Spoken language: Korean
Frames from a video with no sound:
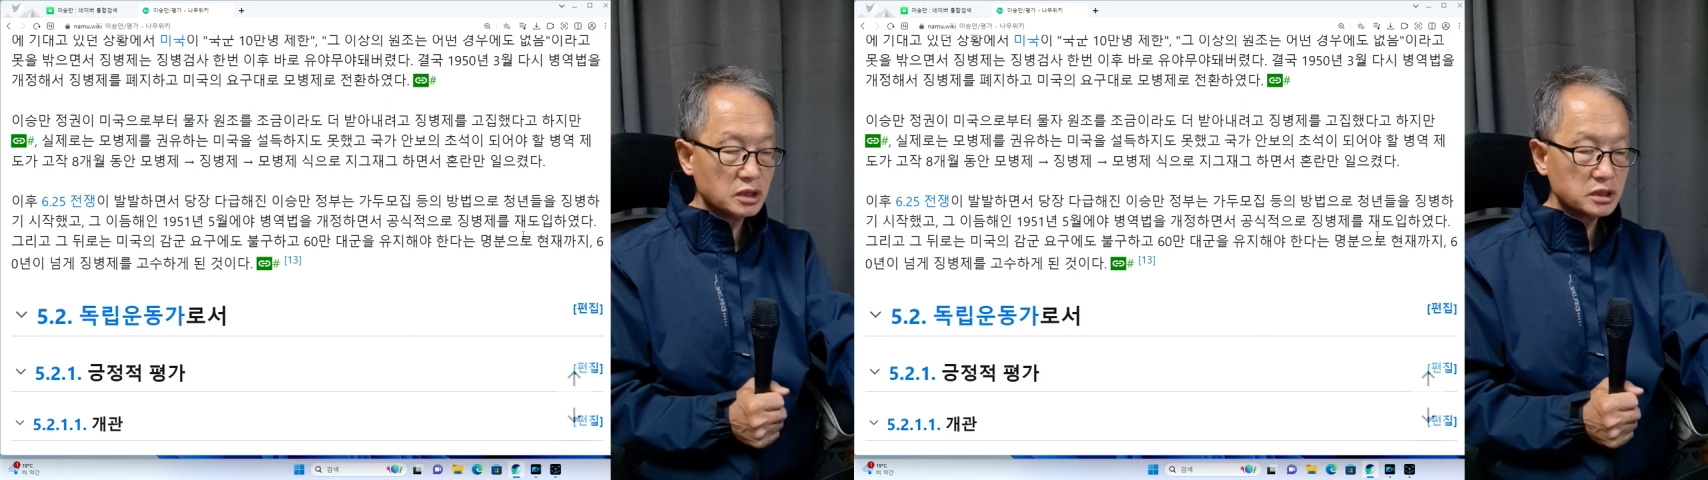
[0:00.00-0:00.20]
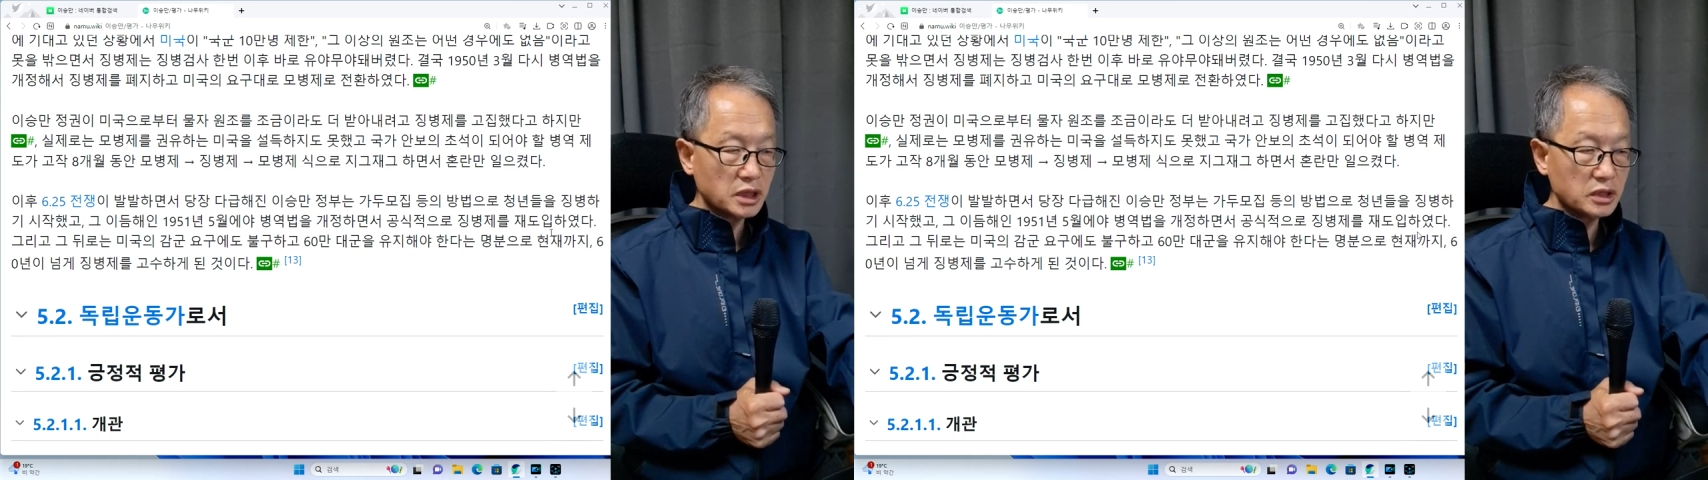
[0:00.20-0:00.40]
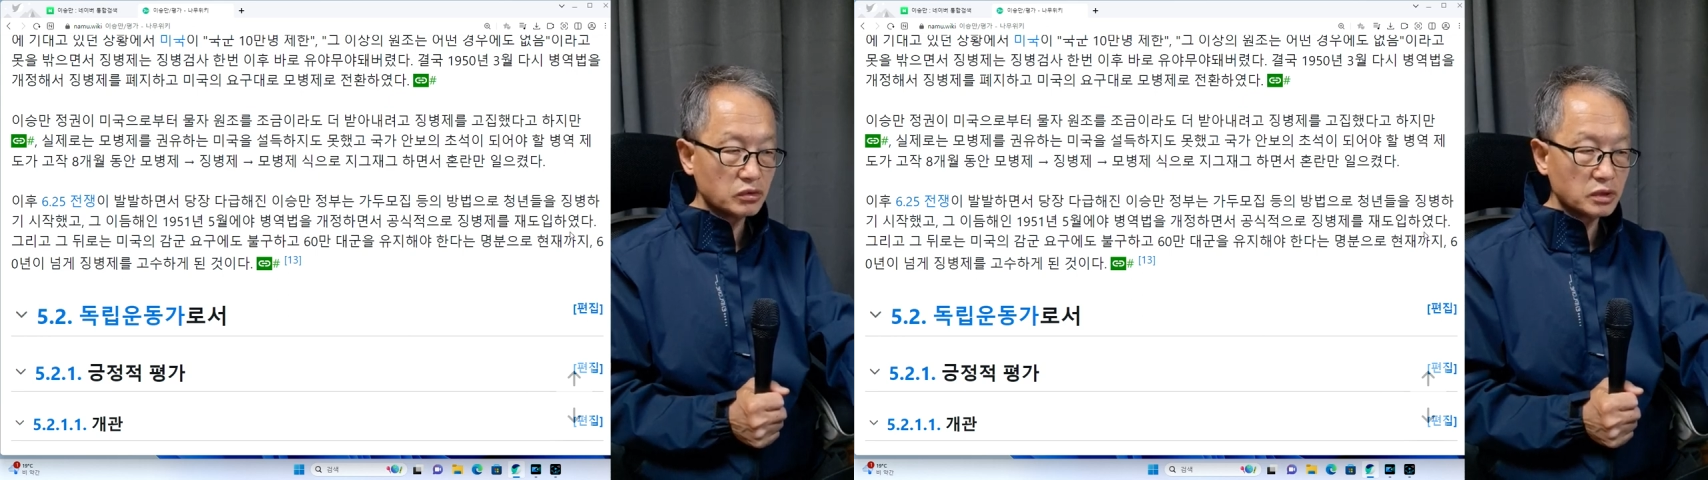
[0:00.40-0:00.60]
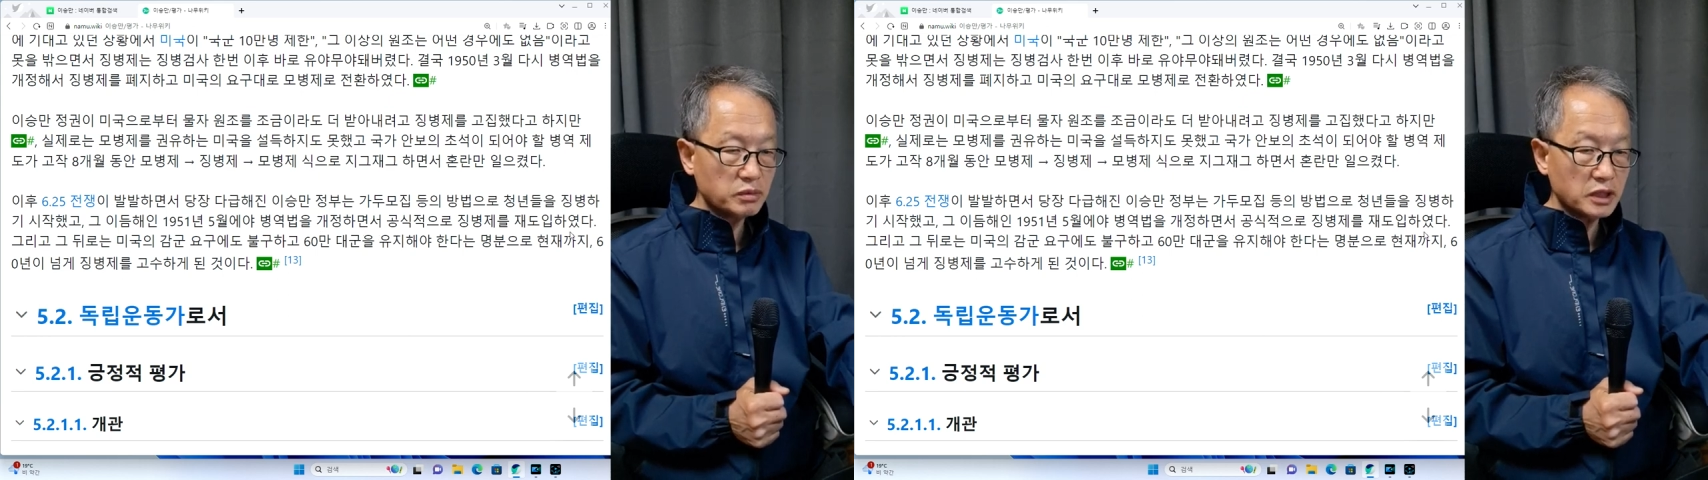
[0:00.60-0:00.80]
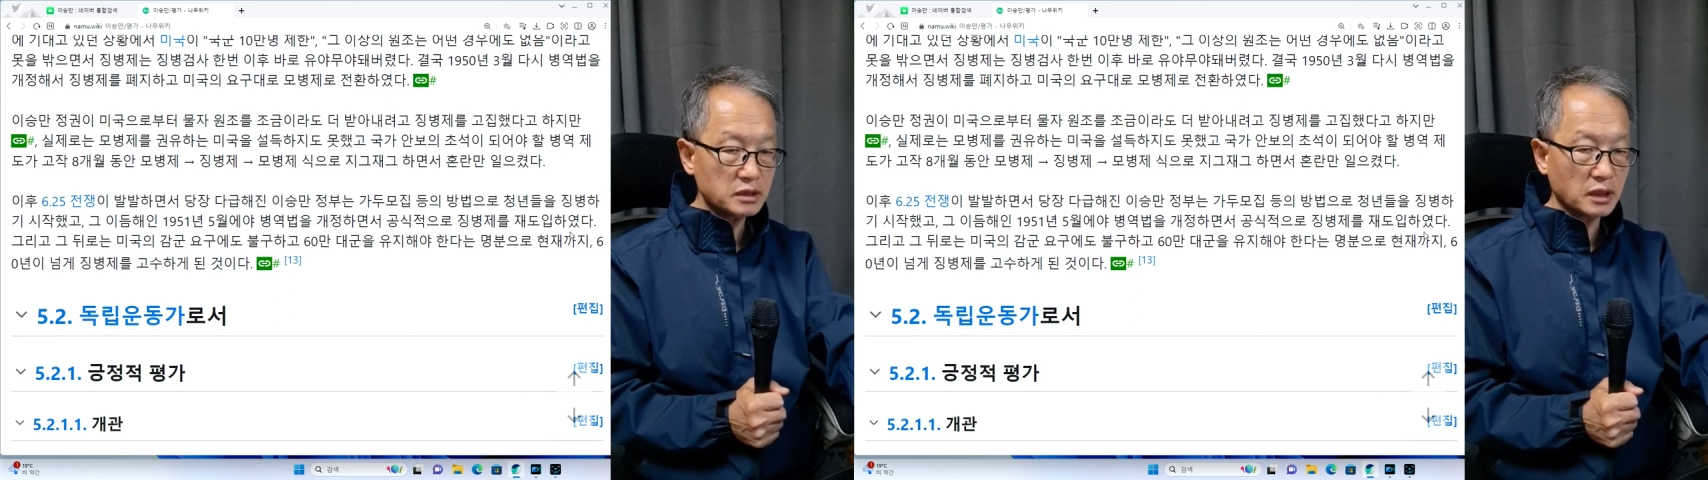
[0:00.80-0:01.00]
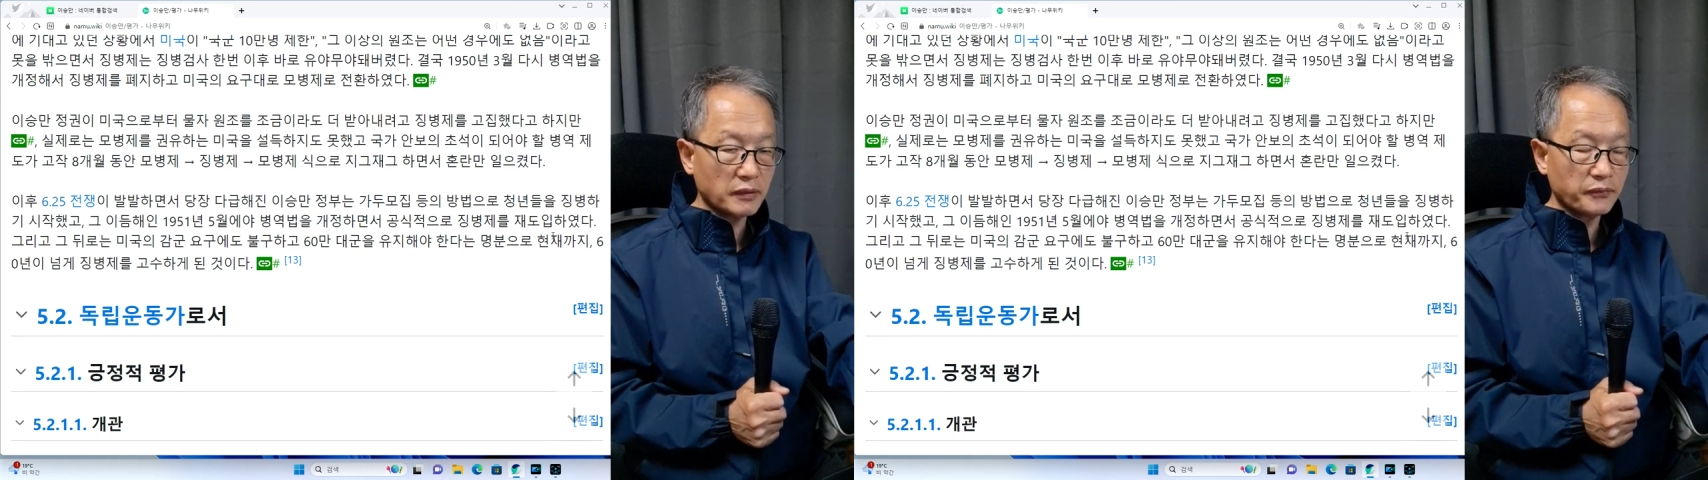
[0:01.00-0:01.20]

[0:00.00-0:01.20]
재도입하였다.